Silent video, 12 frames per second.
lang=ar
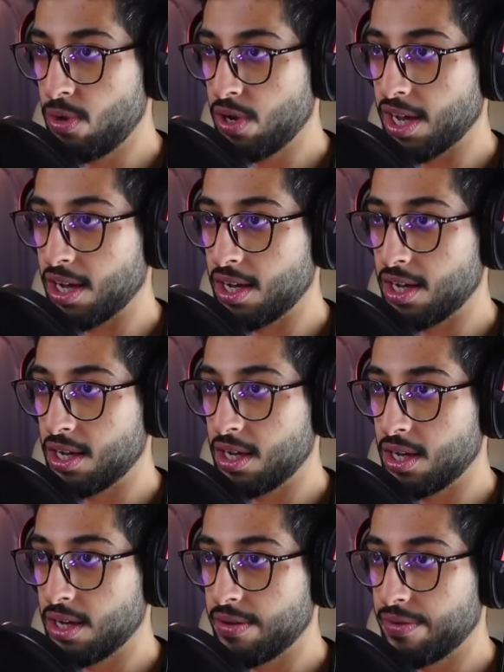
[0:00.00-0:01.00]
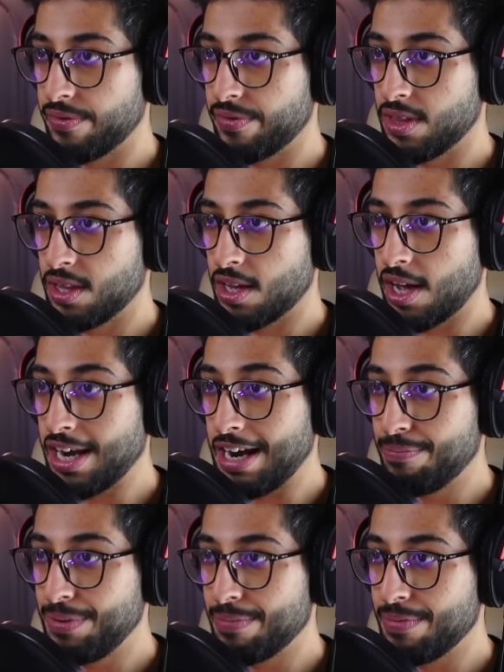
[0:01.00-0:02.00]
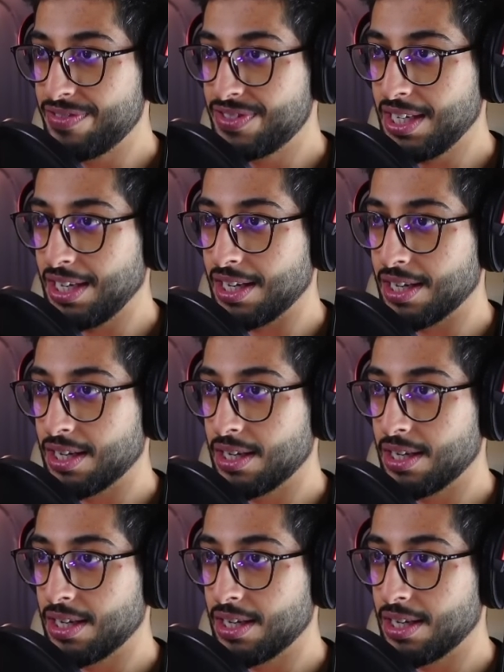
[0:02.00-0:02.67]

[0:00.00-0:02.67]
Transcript: مويه انا اعبيها بنفسي